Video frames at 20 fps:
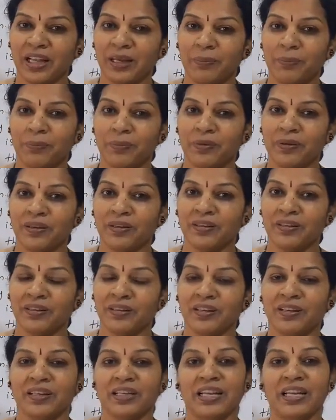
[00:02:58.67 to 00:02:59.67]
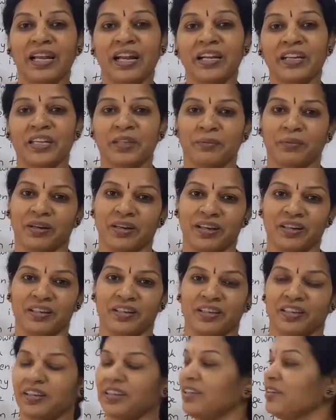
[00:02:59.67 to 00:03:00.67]
హెల్ప్ ఇలాంటివి
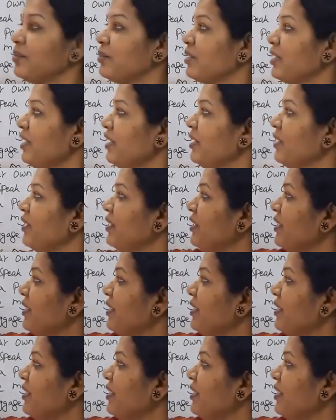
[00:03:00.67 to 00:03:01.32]
వాడండి ఓకే